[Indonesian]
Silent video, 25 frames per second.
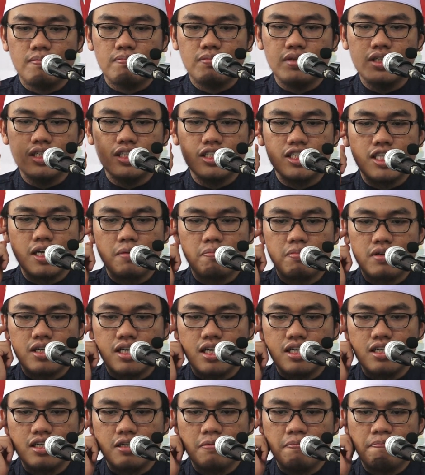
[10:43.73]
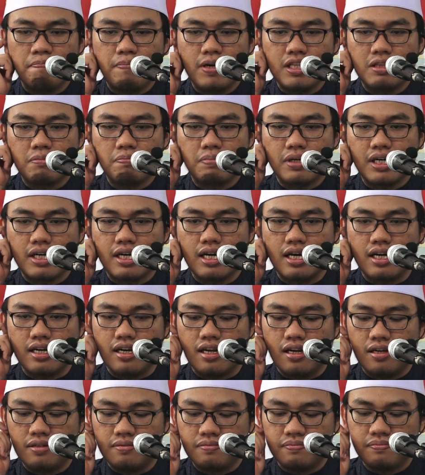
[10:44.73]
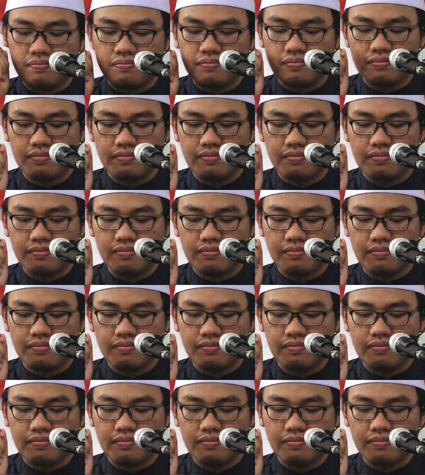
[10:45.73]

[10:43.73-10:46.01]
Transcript: menetapkan empat perkara